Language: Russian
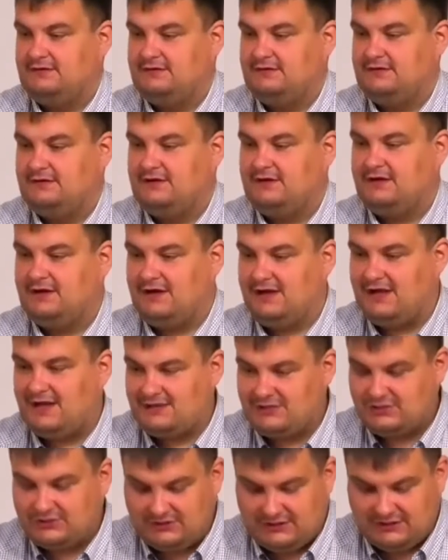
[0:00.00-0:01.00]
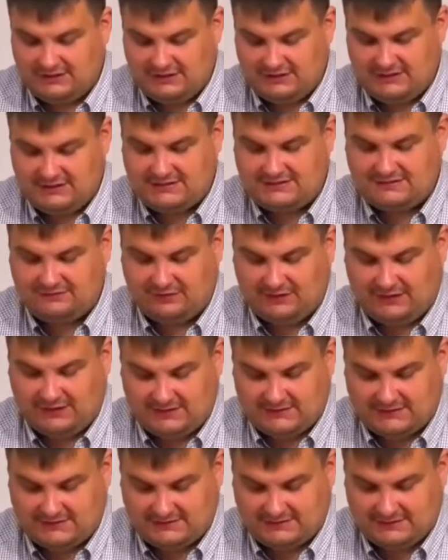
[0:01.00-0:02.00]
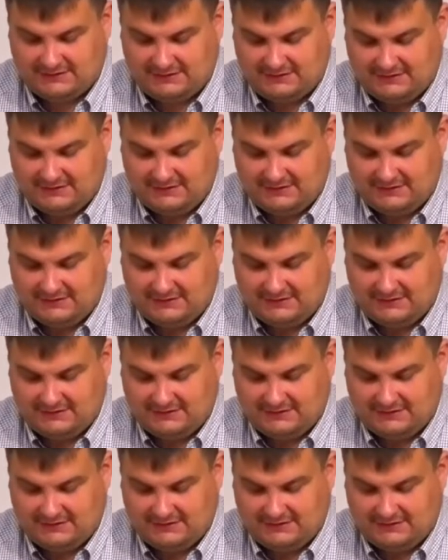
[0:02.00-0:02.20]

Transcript: каждый из вас